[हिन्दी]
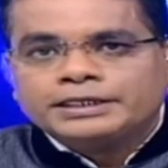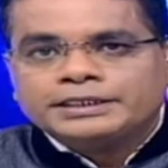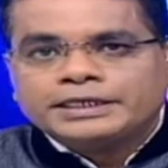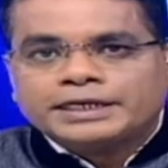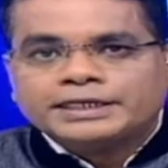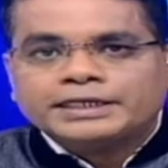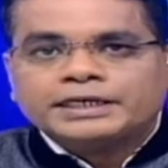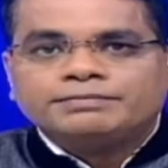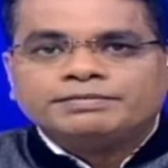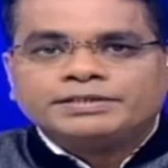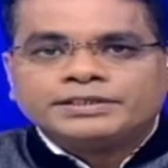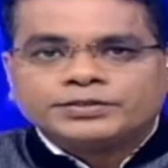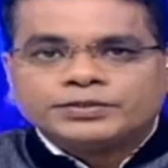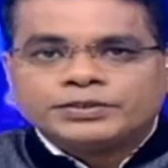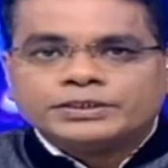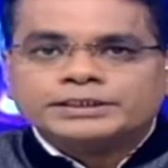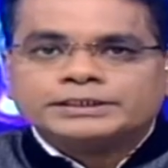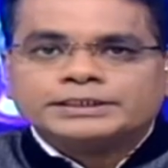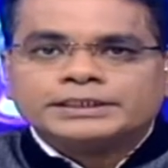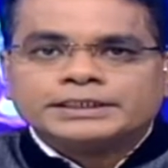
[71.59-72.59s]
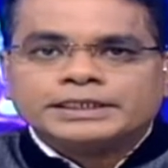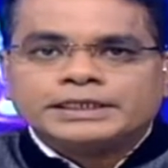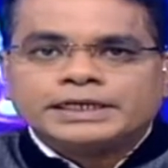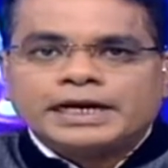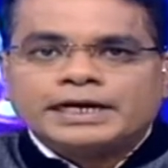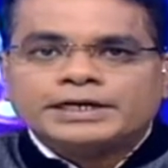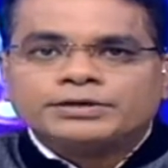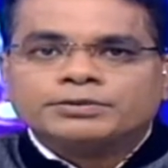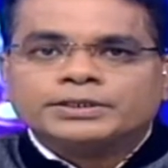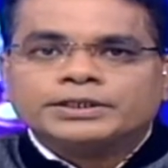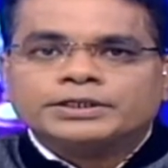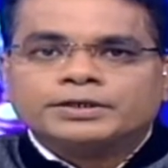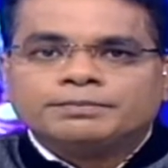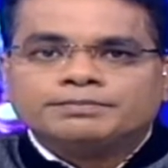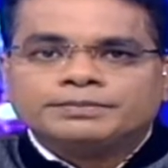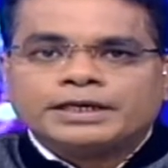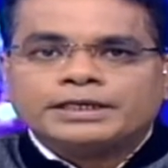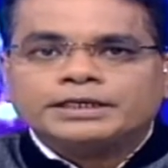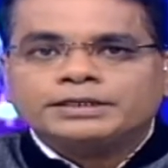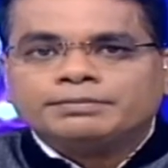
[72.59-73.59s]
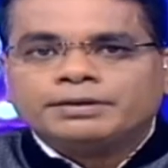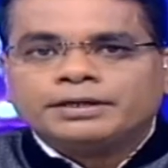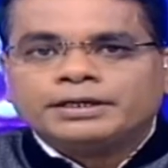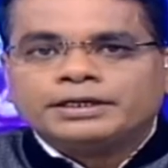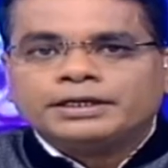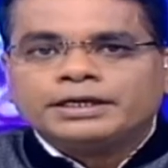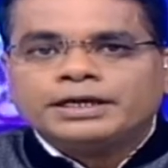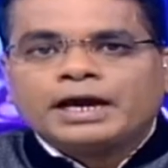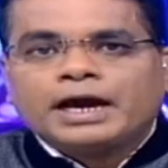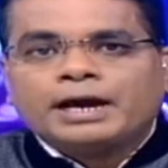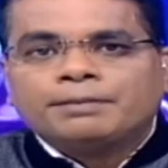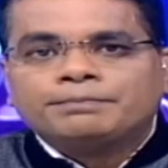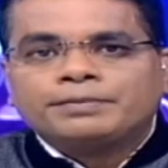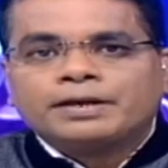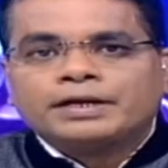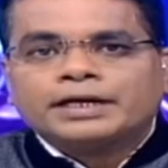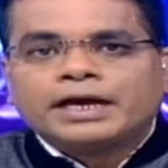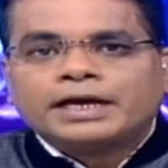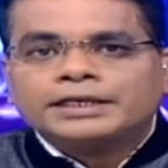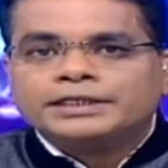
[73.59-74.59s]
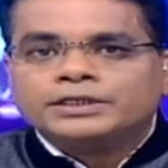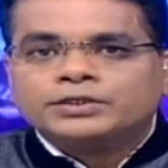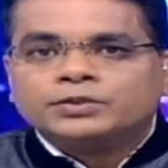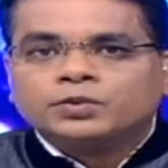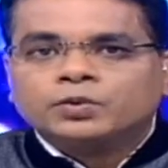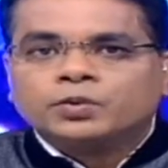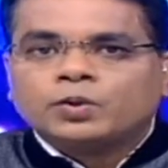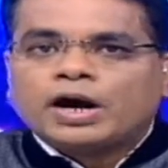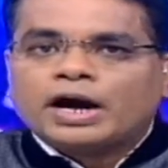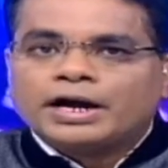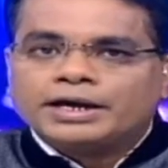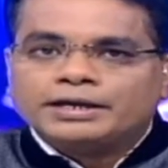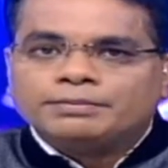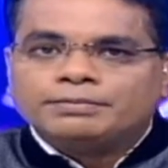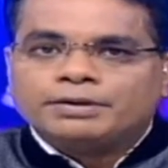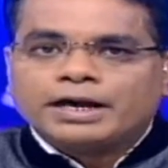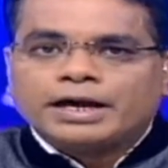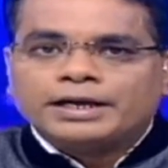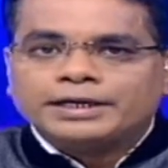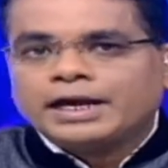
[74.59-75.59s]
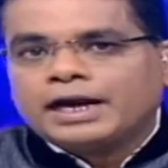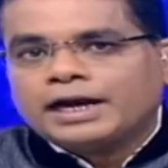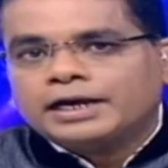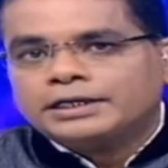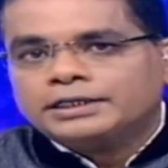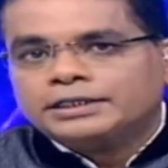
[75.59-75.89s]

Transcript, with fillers: डैनियल भिटोरी जैसे खिलाड़ियों की कप्तानी में अपना कैरियर को आगे बढ़ाया